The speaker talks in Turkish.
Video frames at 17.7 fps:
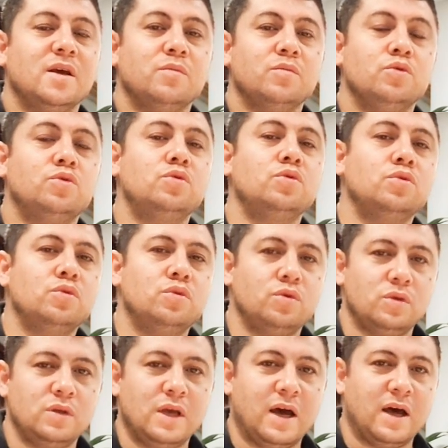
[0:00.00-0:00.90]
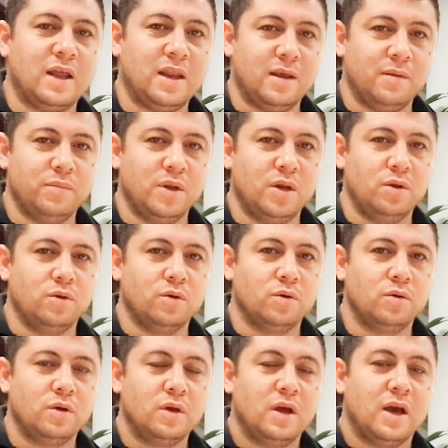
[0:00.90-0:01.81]
bütün dünya alem biliyor
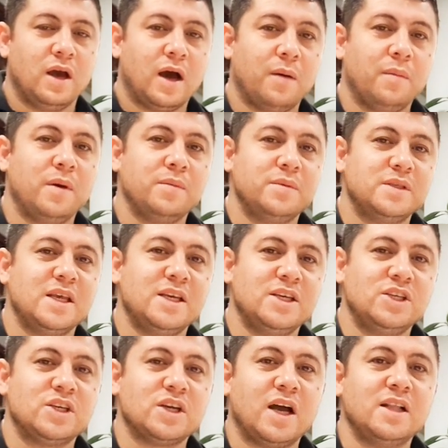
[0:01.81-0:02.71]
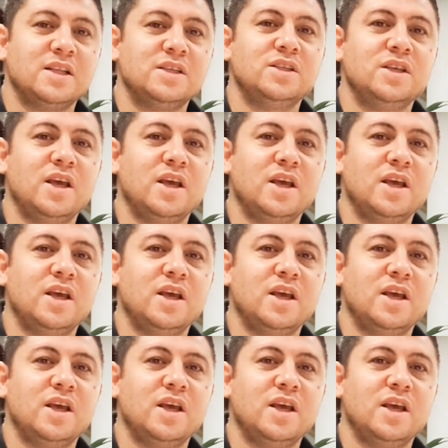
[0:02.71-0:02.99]
ama bize işgalci